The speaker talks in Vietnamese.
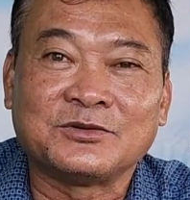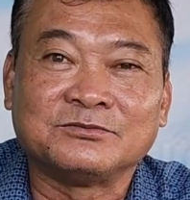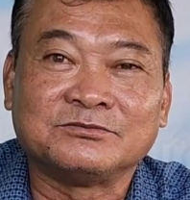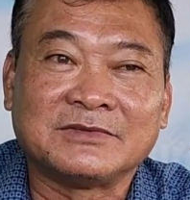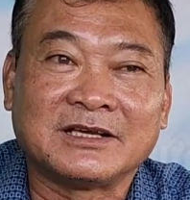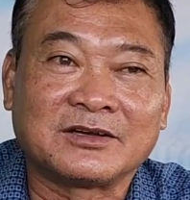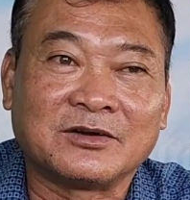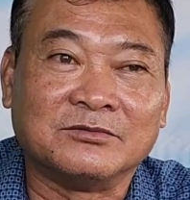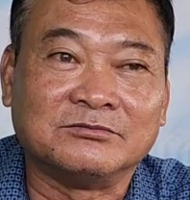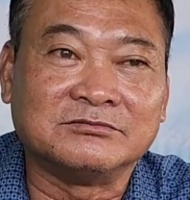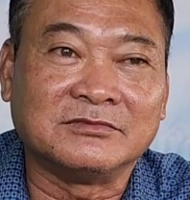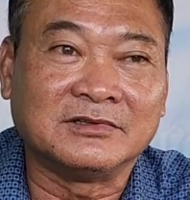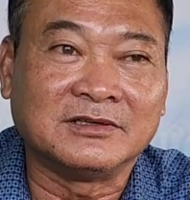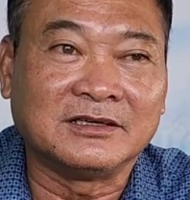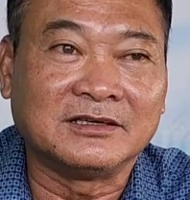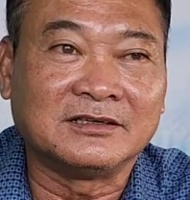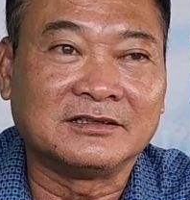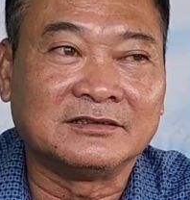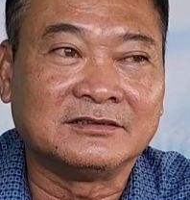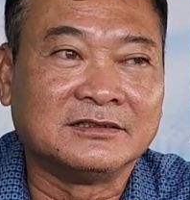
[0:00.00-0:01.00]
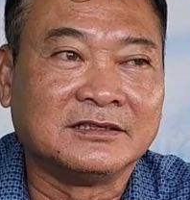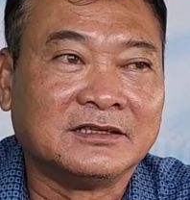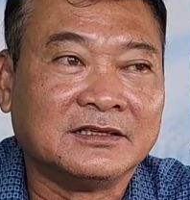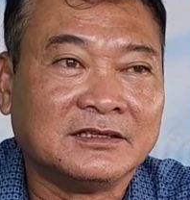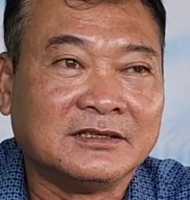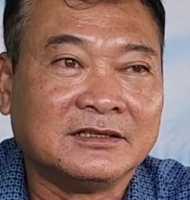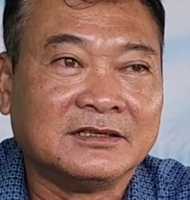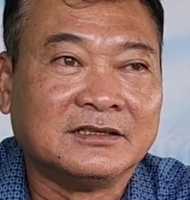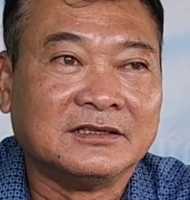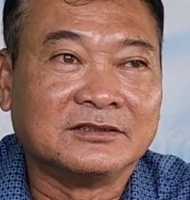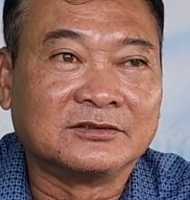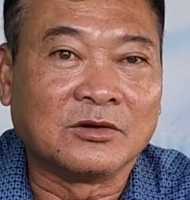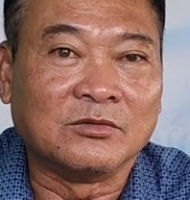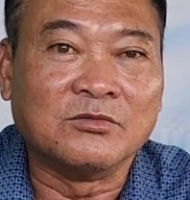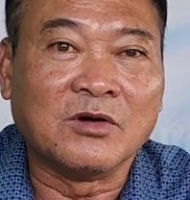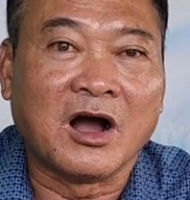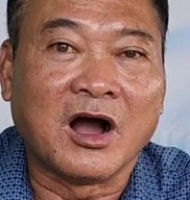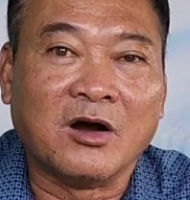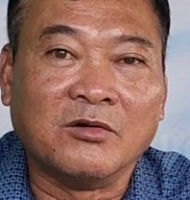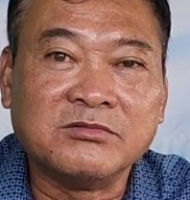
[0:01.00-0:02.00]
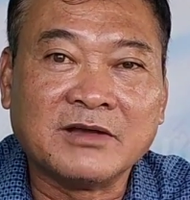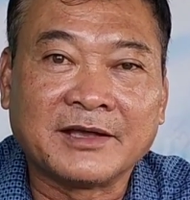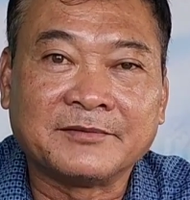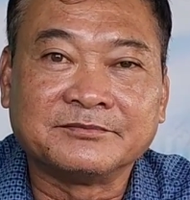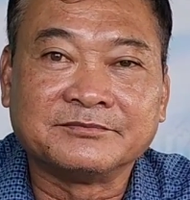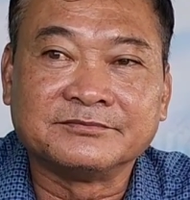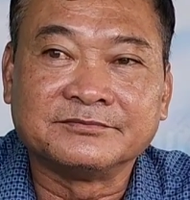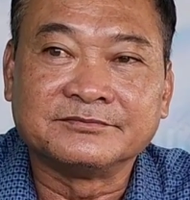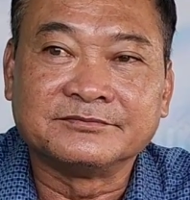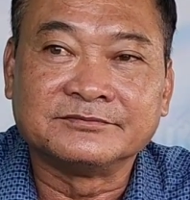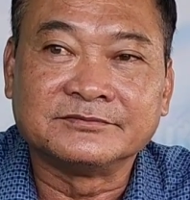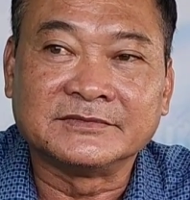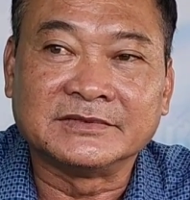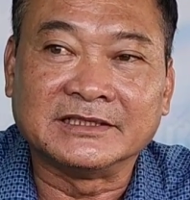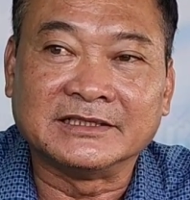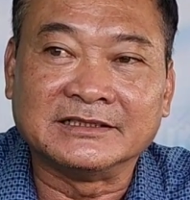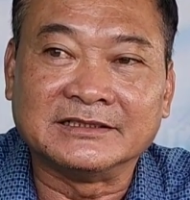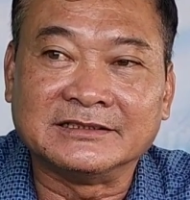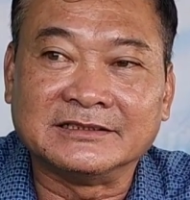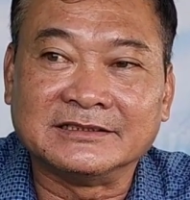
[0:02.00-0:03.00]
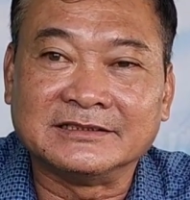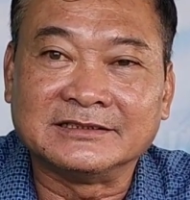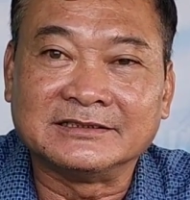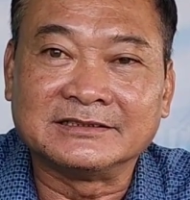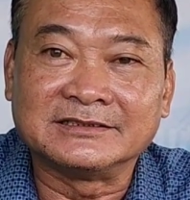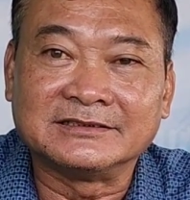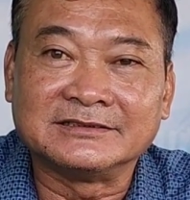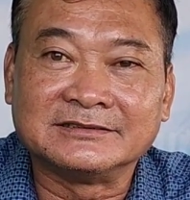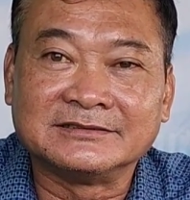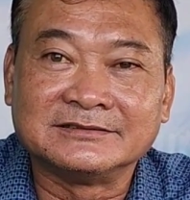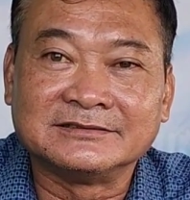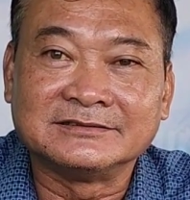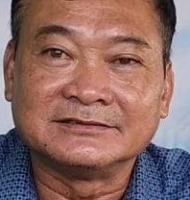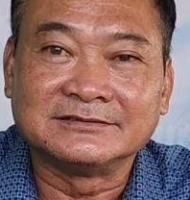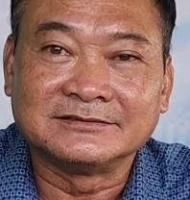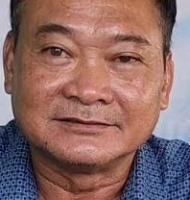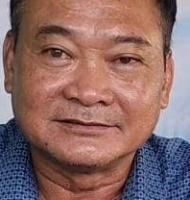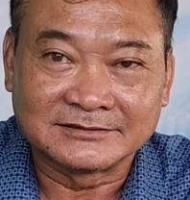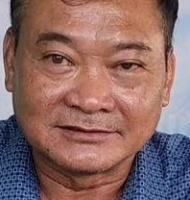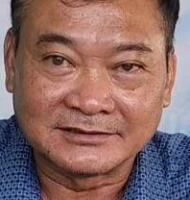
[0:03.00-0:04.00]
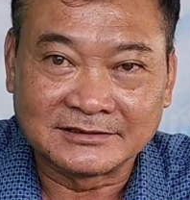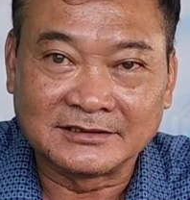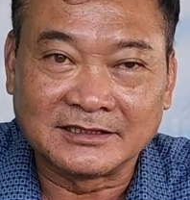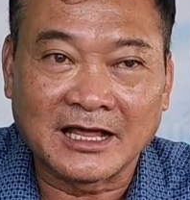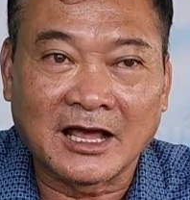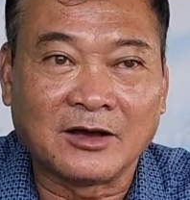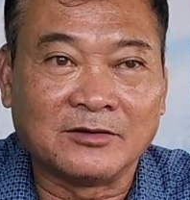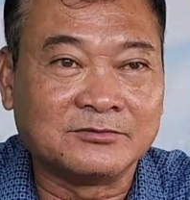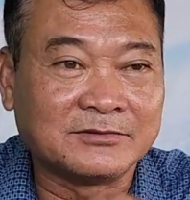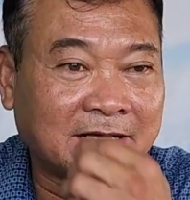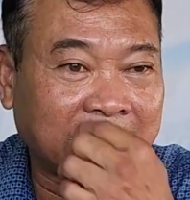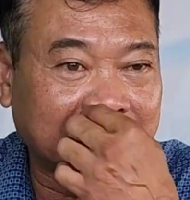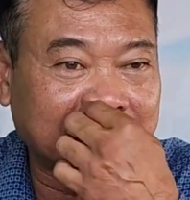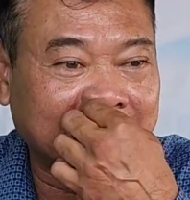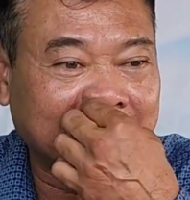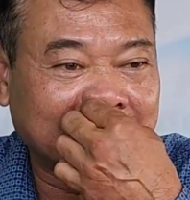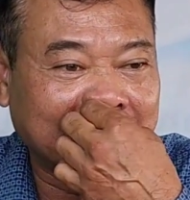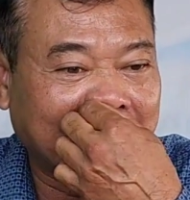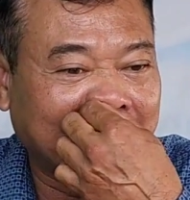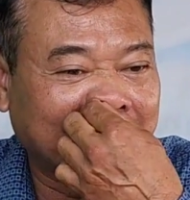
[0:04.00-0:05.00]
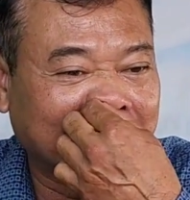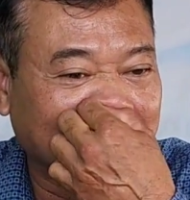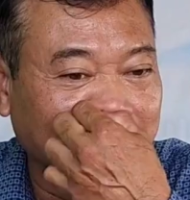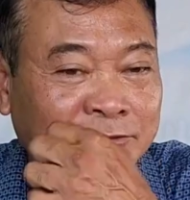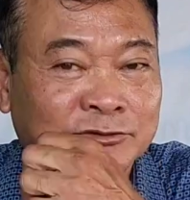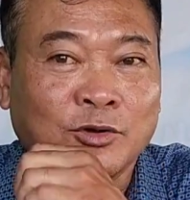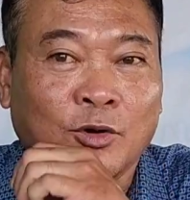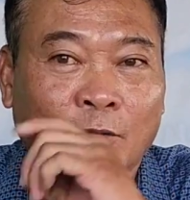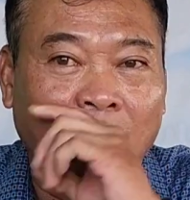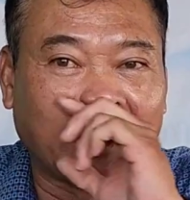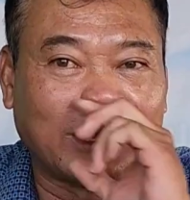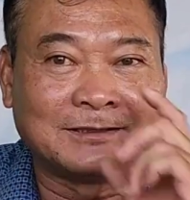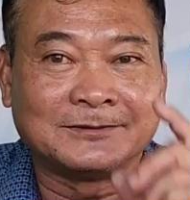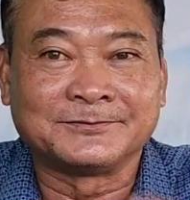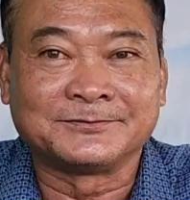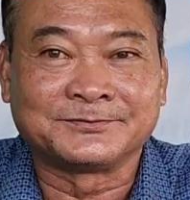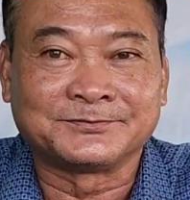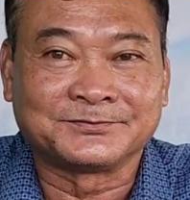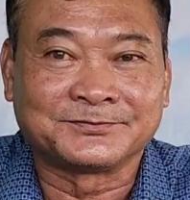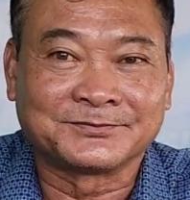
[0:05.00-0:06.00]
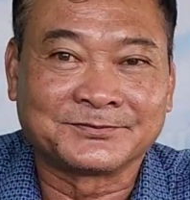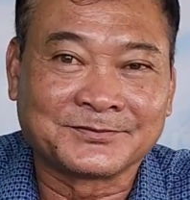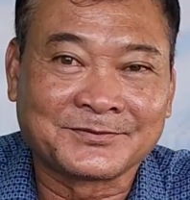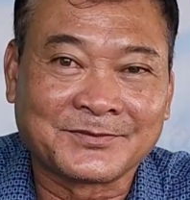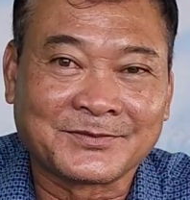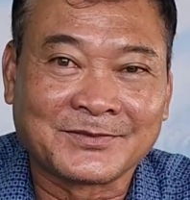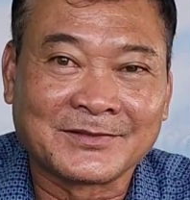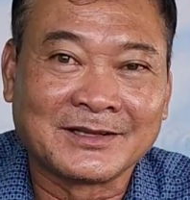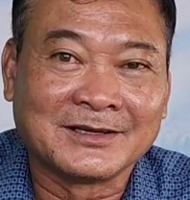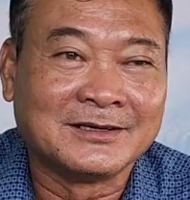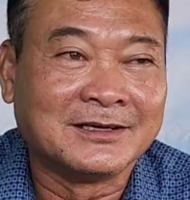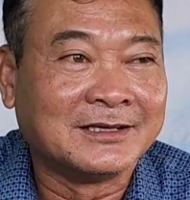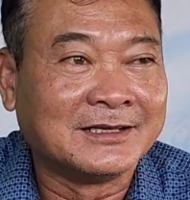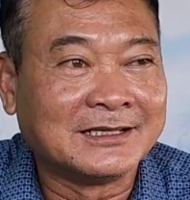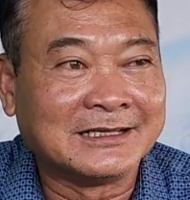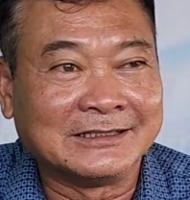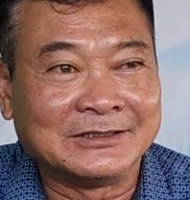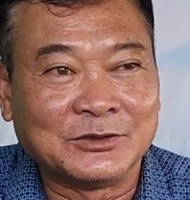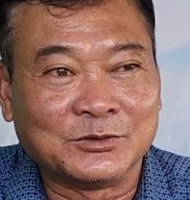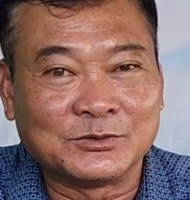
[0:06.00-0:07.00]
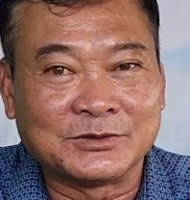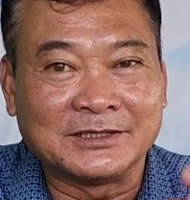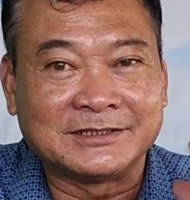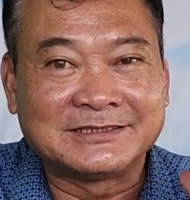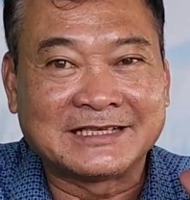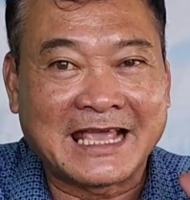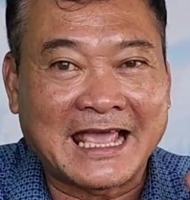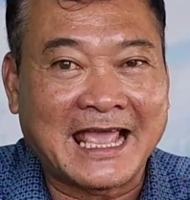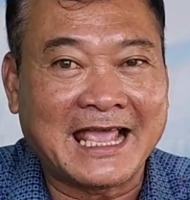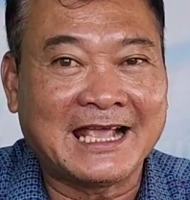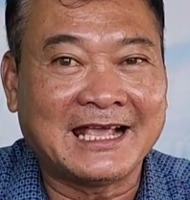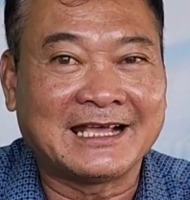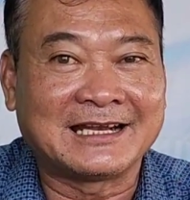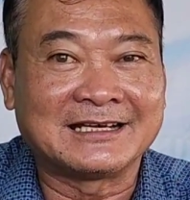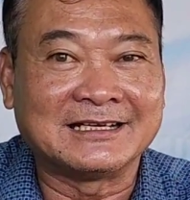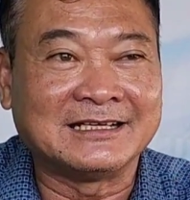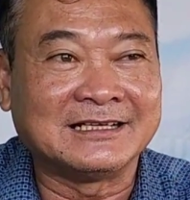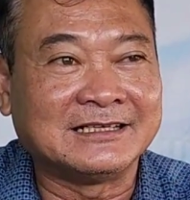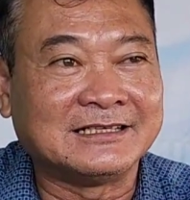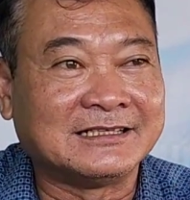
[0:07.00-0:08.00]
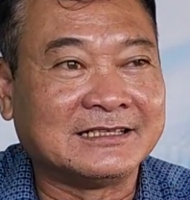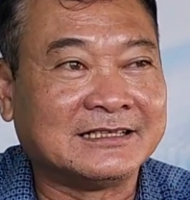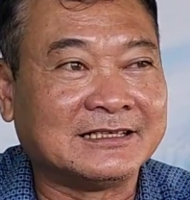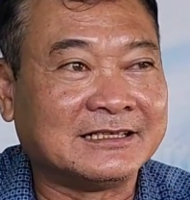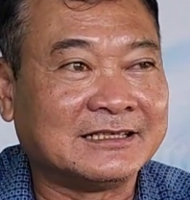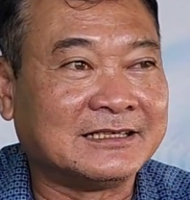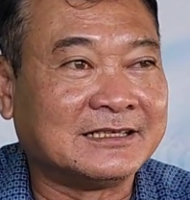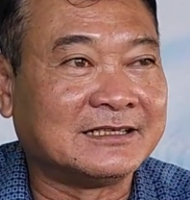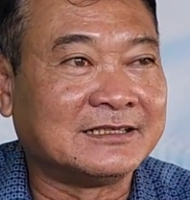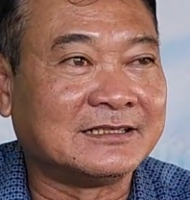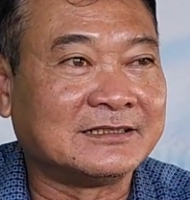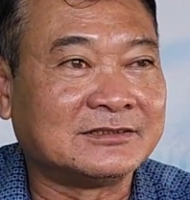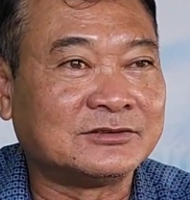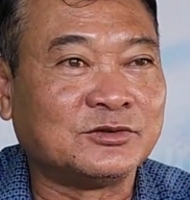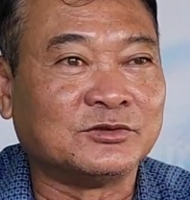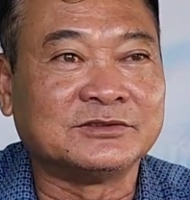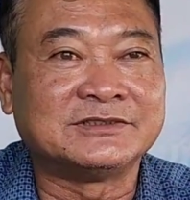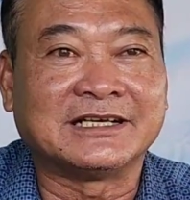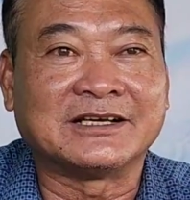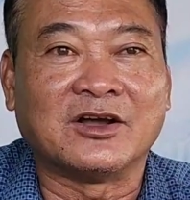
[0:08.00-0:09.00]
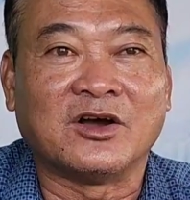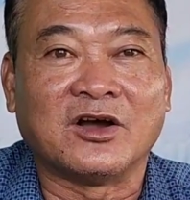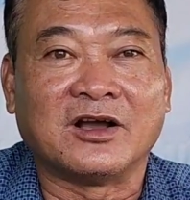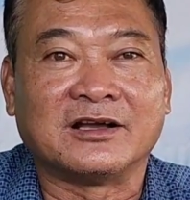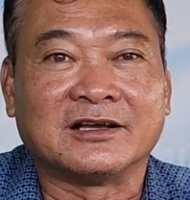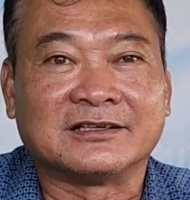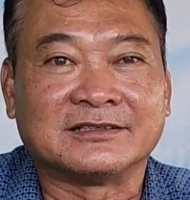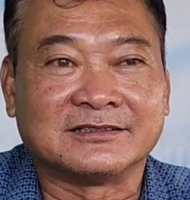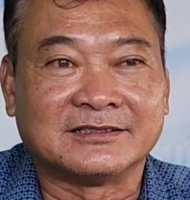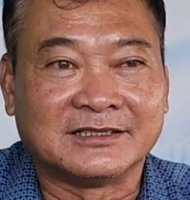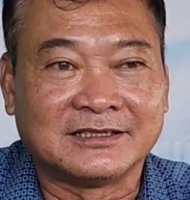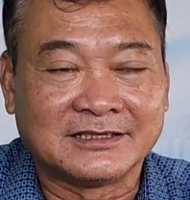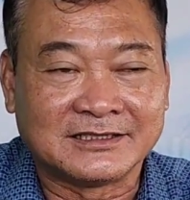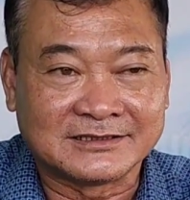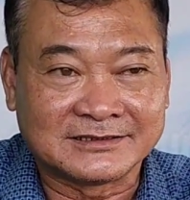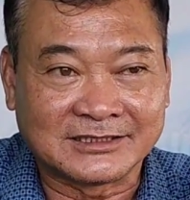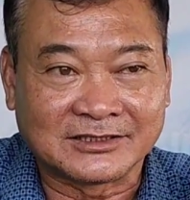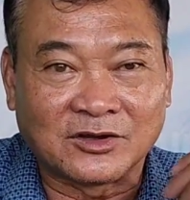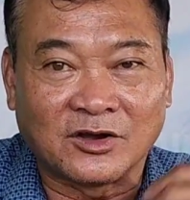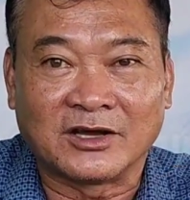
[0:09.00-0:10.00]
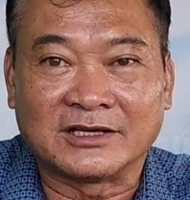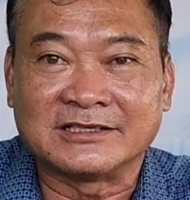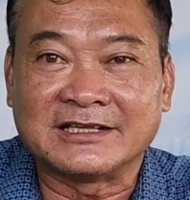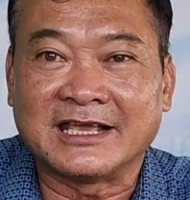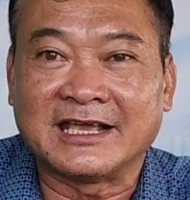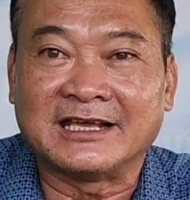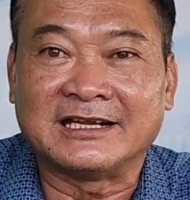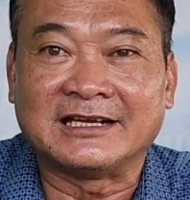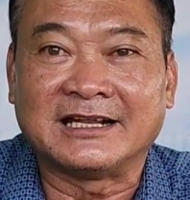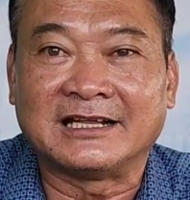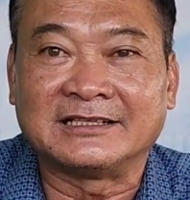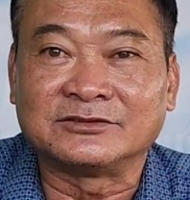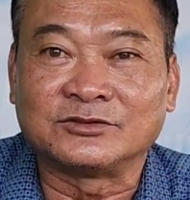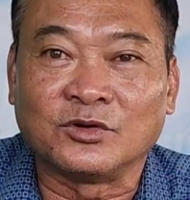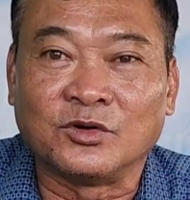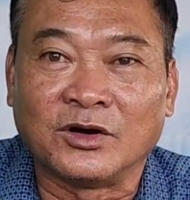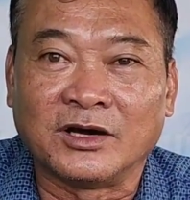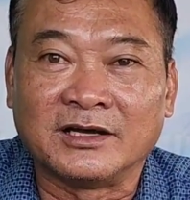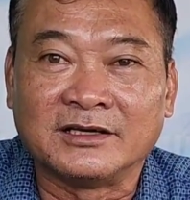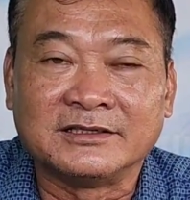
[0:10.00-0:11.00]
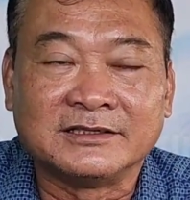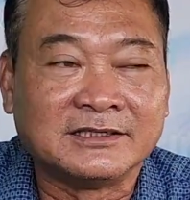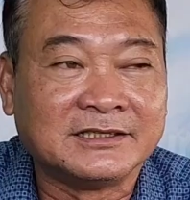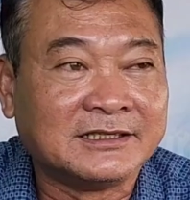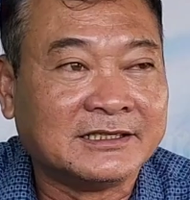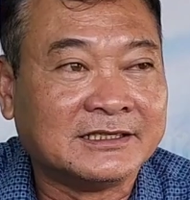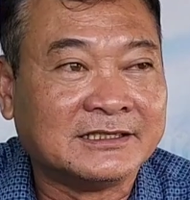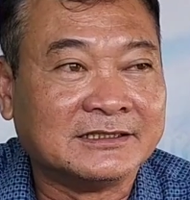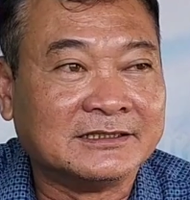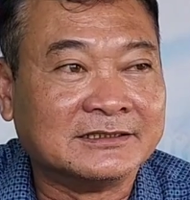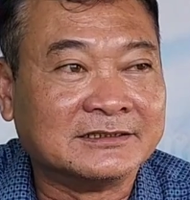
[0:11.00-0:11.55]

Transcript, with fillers: chung ra cũng ờ, cũng ổn em mình thì... Ờ, lãnh hưởng lương tháng rồi đó ha không anh chỉ nhận lương tour à lương tour à vậy lương hả sáng anh đi ờ, xuống sài gòn ừ. sài gòn anh về là anh tour ừ.